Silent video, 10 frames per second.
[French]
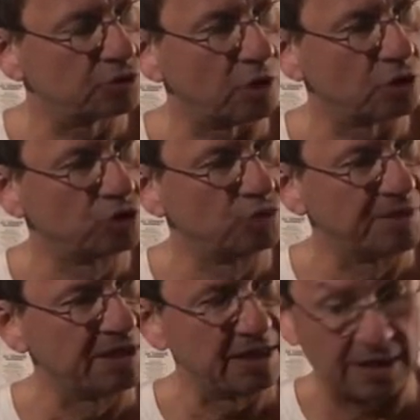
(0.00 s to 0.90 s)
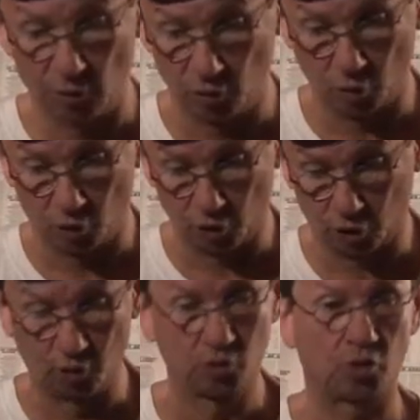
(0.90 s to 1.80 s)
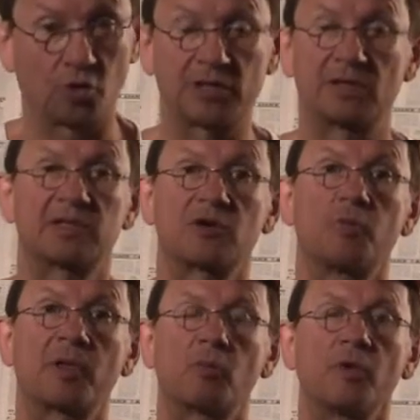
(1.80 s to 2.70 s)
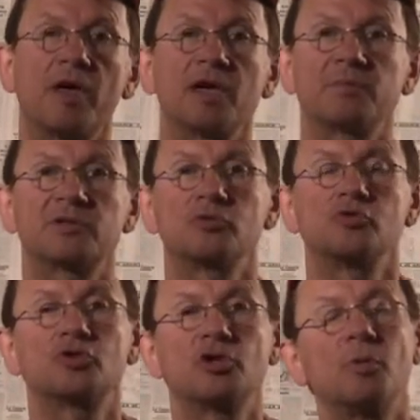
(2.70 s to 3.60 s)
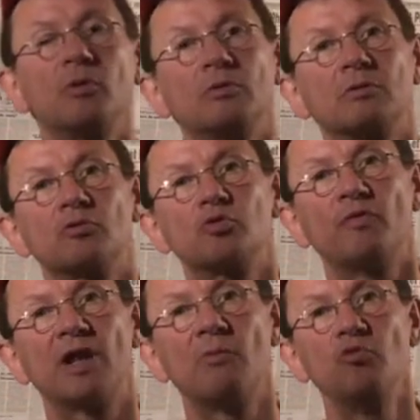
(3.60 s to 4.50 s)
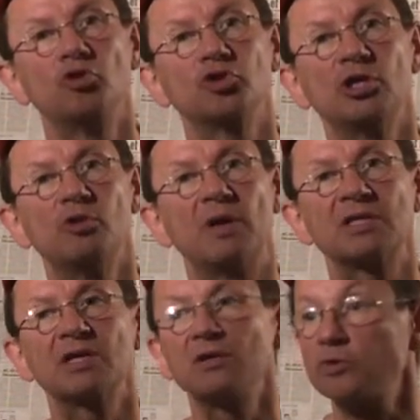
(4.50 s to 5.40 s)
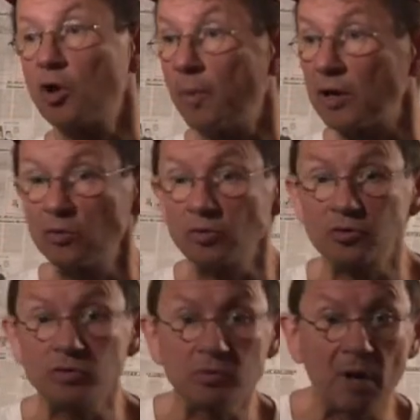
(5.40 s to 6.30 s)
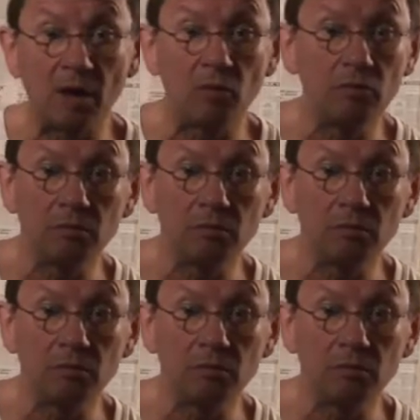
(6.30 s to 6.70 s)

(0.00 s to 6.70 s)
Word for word: un que j'oublie, le, donc le sucre, ça c'est complètement dingue, parce que justement, quand on va à la boulangerie le matin, on ne se rend pas compte que bah,